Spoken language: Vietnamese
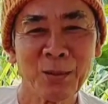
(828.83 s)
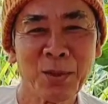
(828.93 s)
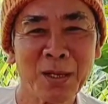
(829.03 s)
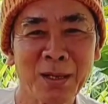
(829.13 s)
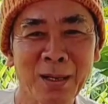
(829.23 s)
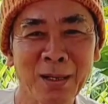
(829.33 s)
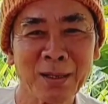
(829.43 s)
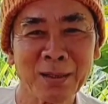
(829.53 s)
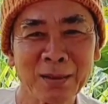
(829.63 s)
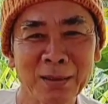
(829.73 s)
cũng như
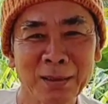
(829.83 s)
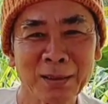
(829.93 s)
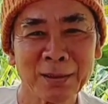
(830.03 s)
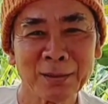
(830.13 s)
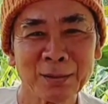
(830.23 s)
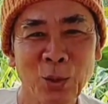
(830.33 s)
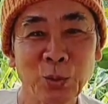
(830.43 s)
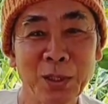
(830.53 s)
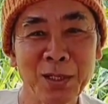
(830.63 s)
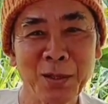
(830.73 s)
là
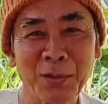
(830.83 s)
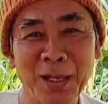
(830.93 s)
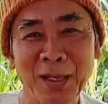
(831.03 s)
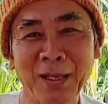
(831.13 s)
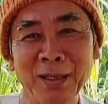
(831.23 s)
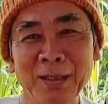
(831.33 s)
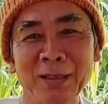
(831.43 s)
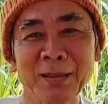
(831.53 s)
thủ tướng nào này kia đó